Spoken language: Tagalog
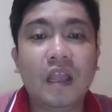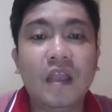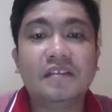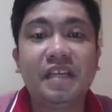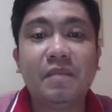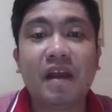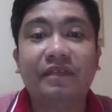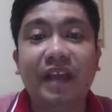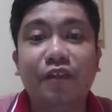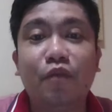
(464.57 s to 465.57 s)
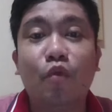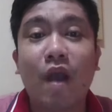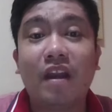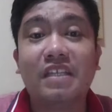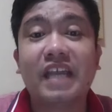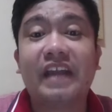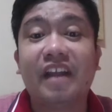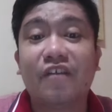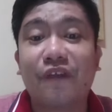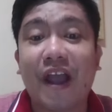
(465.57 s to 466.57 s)
Si Martin Romualdez ang
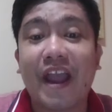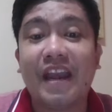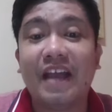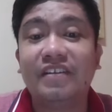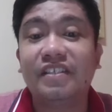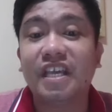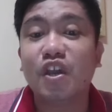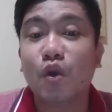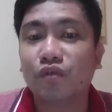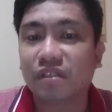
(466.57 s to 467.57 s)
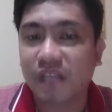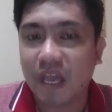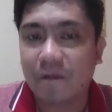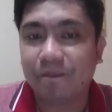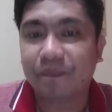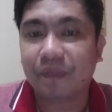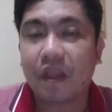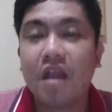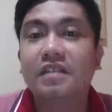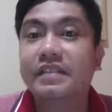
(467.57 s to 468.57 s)
nag-file ng COC
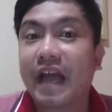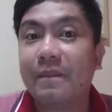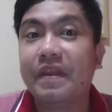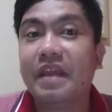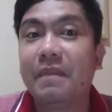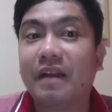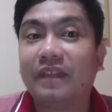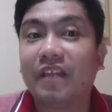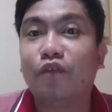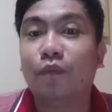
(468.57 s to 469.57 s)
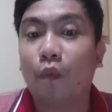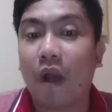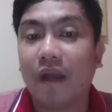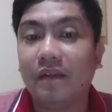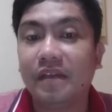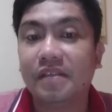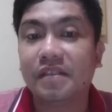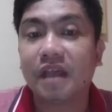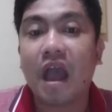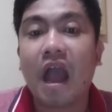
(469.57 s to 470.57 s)
sabi ni Martin
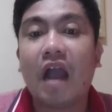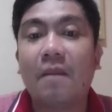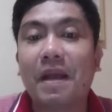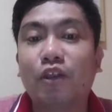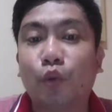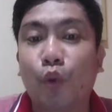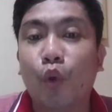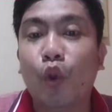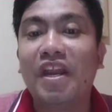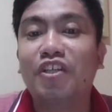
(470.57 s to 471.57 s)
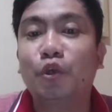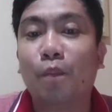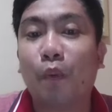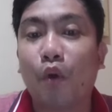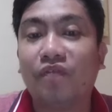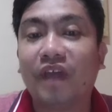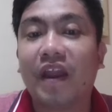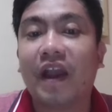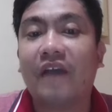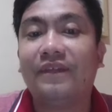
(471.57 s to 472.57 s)
Romualdez, ang patuloy na suporta
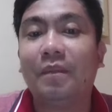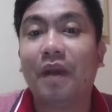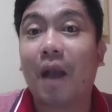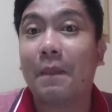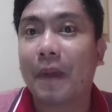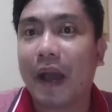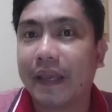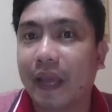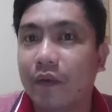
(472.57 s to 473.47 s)
ng ating mga kababayan.